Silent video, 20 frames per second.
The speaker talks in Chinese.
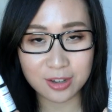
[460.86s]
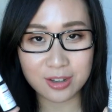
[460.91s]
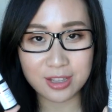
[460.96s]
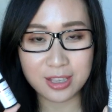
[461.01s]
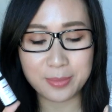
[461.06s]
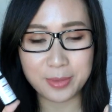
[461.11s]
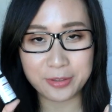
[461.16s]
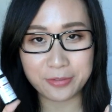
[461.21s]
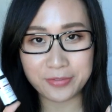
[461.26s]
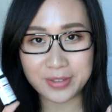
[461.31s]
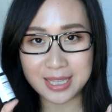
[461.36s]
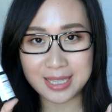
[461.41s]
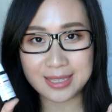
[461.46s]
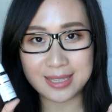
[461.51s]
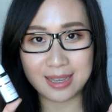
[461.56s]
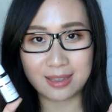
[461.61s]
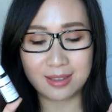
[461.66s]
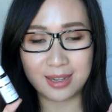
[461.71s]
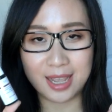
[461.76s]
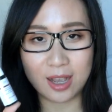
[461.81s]
和你们分
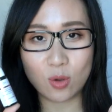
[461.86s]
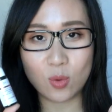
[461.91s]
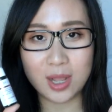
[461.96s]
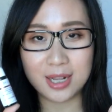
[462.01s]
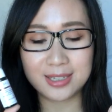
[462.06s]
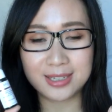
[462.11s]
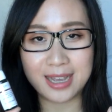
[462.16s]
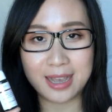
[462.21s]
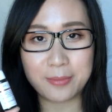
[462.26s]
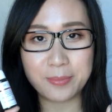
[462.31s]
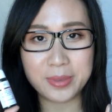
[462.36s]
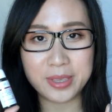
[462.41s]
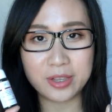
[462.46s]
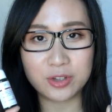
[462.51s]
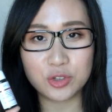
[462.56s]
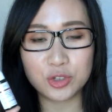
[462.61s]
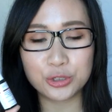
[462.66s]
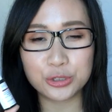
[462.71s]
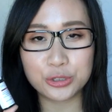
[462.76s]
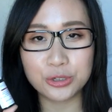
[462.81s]
享的2款产
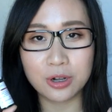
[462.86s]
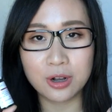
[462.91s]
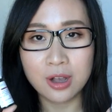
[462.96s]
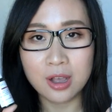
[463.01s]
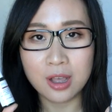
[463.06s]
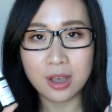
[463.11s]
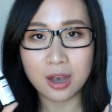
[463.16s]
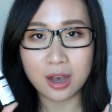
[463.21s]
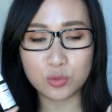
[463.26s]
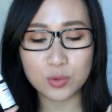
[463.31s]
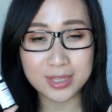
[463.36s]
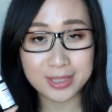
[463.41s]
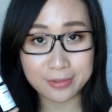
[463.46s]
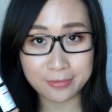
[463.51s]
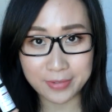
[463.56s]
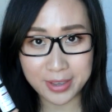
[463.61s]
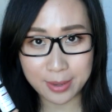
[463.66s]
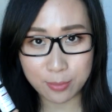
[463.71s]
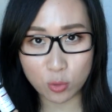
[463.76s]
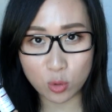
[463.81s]
品是最
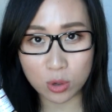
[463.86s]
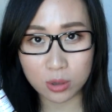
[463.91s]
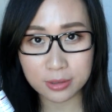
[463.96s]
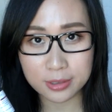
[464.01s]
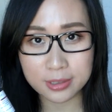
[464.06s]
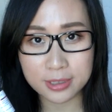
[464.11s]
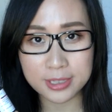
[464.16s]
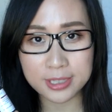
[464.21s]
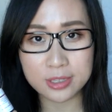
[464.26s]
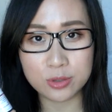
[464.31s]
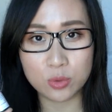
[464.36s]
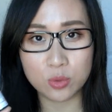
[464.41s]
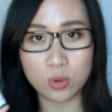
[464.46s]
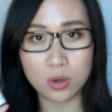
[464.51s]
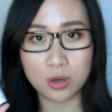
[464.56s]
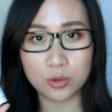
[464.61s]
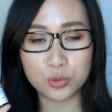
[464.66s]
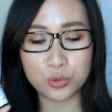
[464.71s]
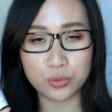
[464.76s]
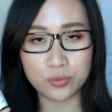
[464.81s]
近微博私信
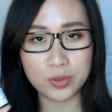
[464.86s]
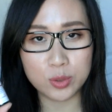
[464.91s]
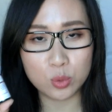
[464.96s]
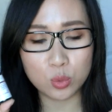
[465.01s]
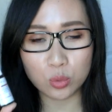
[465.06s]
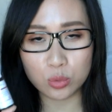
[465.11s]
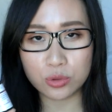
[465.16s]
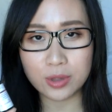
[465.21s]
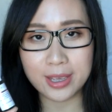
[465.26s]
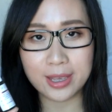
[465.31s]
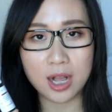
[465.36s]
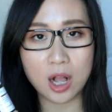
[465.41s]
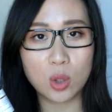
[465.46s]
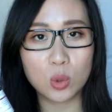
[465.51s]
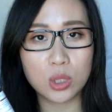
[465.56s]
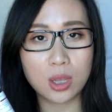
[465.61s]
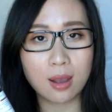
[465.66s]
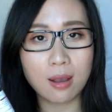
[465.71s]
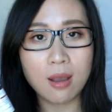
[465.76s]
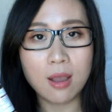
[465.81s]
我询问度最
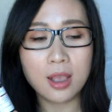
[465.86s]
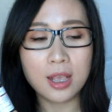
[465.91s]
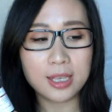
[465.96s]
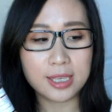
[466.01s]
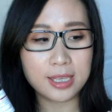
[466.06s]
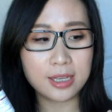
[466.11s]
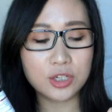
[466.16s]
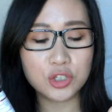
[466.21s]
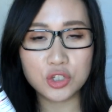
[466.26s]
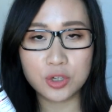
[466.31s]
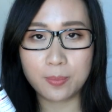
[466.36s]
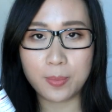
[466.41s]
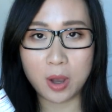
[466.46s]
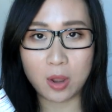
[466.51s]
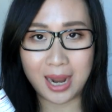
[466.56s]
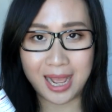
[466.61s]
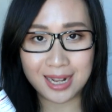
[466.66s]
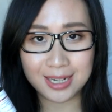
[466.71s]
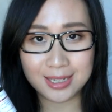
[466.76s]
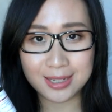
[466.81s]
高的，一个是
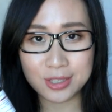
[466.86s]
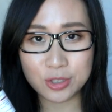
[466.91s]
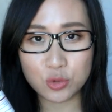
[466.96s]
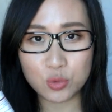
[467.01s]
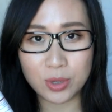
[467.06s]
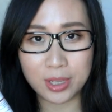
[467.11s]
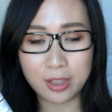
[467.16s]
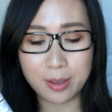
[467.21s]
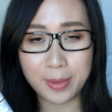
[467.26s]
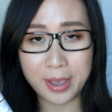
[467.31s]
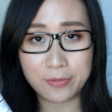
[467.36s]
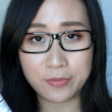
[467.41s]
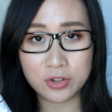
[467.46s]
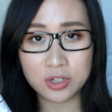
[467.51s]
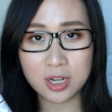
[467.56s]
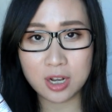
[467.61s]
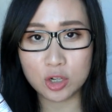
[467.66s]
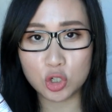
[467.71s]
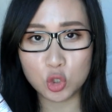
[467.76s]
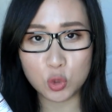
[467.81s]
宝拉甄选的
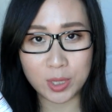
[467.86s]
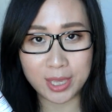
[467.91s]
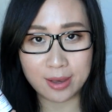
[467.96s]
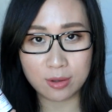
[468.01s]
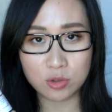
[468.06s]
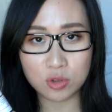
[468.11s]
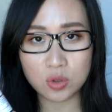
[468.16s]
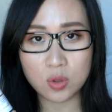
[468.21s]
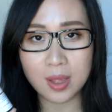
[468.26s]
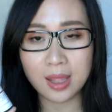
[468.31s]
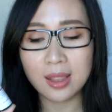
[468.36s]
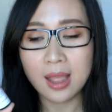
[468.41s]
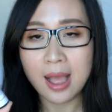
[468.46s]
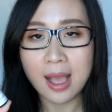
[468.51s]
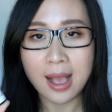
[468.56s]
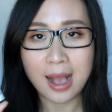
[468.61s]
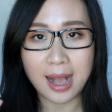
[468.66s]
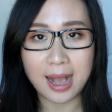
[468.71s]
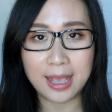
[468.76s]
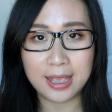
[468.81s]
2%水杨酸，
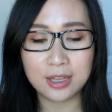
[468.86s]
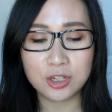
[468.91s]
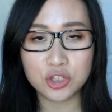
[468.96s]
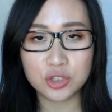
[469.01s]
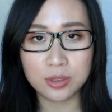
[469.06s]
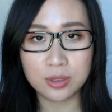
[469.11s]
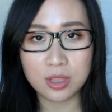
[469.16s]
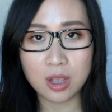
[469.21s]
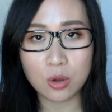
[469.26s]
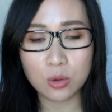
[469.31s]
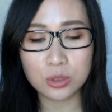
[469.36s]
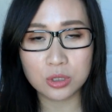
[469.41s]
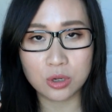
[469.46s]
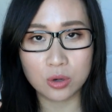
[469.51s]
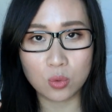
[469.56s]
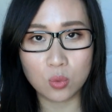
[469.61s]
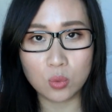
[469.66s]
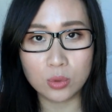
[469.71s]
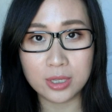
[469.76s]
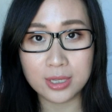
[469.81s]
还一个是
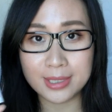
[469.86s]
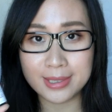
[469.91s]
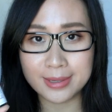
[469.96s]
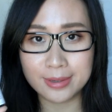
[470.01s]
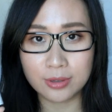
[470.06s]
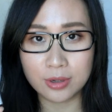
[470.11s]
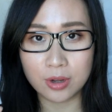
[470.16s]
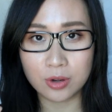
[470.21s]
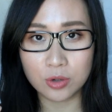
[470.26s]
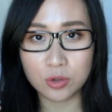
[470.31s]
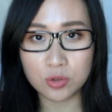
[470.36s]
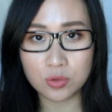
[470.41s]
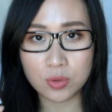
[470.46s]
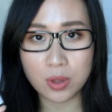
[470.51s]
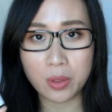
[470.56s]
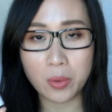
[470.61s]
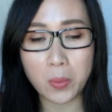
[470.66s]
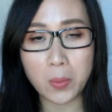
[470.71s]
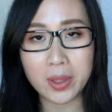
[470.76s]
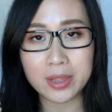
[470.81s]
Dr. Wu 的杏仁
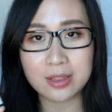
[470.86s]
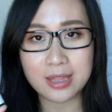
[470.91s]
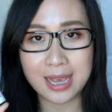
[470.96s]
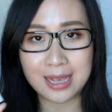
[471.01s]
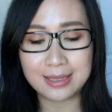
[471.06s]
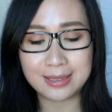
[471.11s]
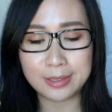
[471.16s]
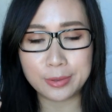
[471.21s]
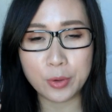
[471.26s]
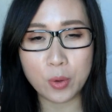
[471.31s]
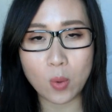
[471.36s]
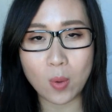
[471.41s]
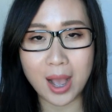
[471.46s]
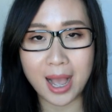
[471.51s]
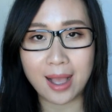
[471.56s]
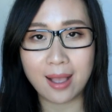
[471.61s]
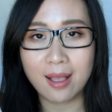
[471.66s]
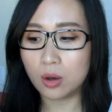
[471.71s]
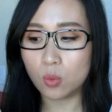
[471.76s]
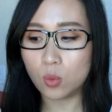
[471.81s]
酸焕彩精
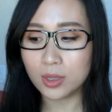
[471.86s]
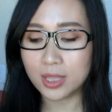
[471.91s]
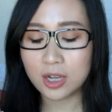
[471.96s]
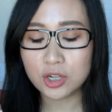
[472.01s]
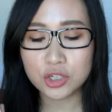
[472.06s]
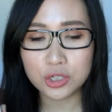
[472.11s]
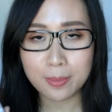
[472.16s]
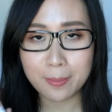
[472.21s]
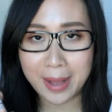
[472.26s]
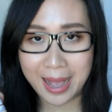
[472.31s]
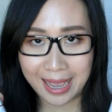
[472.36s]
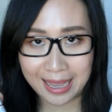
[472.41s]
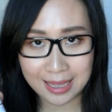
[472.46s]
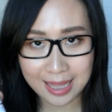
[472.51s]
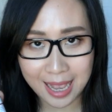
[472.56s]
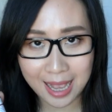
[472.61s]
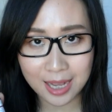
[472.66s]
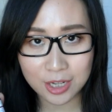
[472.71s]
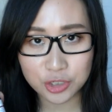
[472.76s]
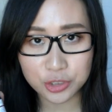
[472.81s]
华。我当时买
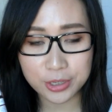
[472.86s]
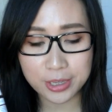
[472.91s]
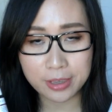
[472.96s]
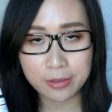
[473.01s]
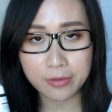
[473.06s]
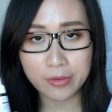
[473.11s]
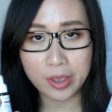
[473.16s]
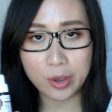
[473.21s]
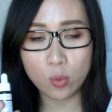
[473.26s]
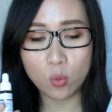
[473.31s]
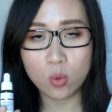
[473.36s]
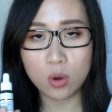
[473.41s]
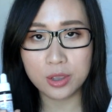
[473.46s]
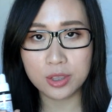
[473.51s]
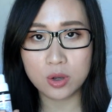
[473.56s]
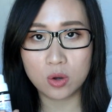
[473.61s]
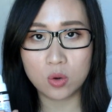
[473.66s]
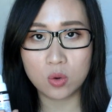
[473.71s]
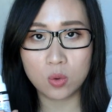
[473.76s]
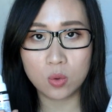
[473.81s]
它是因为我
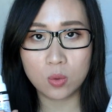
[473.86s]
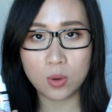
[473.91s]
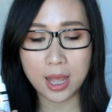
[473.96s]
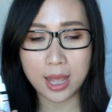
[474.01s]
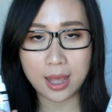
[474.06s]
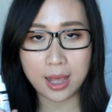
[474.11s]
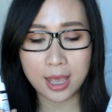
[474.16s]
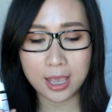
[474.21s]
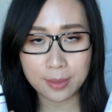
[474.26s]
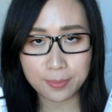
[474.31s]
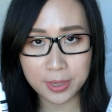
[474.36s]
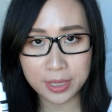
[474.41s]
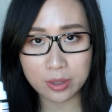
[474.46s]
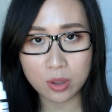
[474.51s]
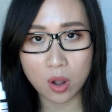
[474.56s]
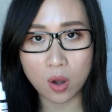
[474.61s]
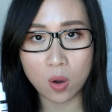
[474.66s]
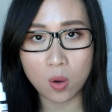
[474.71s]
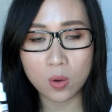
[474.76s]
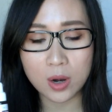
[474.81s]
有黑鼻
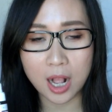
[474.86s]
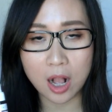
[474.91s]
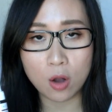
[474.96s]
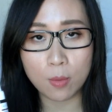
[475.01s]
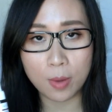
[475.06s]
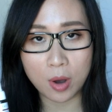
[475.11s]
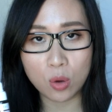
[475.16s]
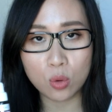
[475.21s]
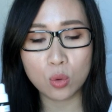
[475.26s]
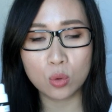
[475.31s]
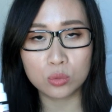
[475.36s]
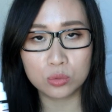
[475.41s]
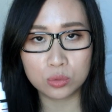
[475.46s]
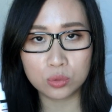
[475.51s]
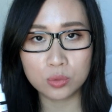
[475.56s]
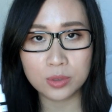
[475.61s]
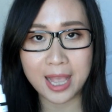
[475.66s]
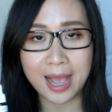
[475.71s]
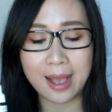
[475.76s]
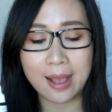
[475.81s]
头，然后毛孔
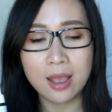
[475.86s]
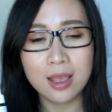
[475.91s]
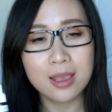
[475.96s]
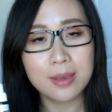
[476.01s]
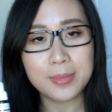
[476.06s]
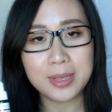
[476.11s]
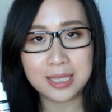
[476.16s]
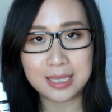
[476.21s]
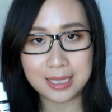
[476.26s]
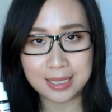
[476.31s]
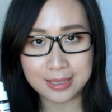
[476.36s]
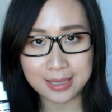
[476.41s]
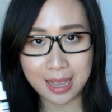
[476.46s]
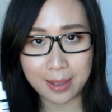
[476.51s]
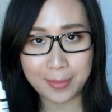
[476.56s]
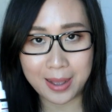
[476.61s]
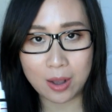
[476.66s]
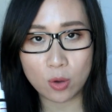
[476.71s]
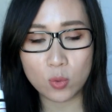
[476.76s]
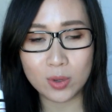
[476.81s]
粗大，并且
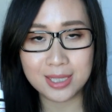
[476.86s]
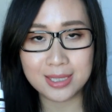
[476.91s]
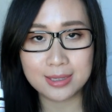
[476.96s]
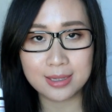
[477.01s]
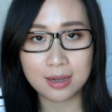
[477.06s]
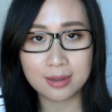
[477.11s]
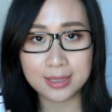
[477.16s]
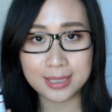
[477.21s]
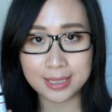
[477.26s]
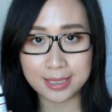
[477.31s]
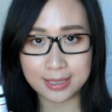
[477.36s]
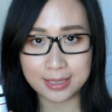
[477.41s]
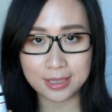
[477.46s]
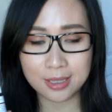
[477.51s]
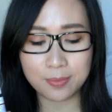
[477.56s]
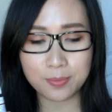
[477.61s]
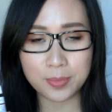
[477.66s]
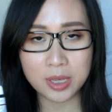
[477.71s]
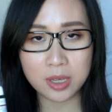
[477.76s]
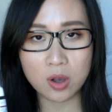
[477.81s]
下巴会经常起一
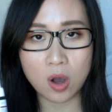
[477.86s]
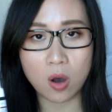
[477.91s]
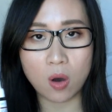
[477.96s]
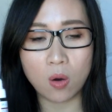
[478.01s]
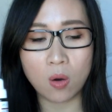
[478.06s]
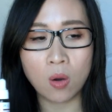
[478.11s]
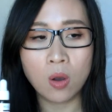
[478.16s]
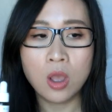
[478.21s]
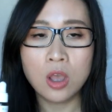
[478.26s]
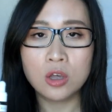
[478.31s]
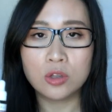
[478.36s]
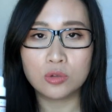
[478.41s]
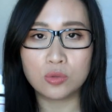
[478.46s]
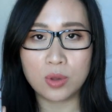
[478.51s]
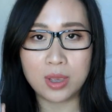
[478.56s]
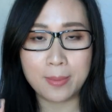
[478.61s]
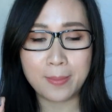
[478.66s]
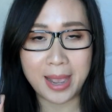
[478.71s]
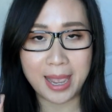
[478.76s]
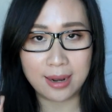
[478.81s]
些闭口，
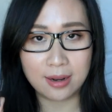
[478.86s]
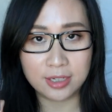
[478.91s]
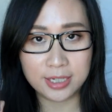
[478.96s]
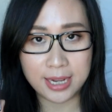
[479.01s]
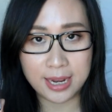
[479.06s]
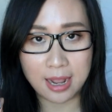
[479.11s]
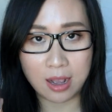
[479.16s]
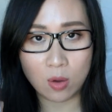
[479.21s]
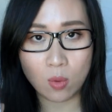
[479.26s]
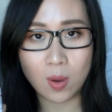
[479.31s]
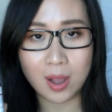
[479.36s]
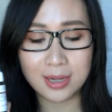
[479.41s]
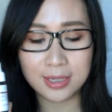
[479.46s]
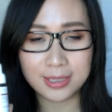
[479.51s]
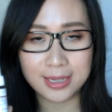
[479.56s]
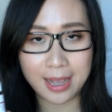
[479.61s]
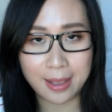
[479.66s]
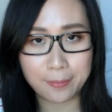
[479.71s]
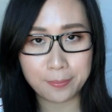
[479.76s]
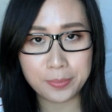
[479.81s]
所以买了这2款
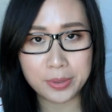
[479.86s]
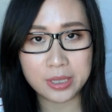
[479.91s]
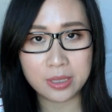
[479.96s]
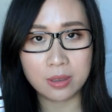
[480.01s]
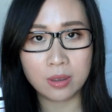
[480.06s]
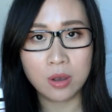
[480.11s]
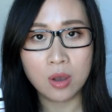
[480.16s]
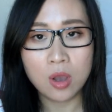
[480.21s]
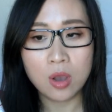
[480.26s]
产品。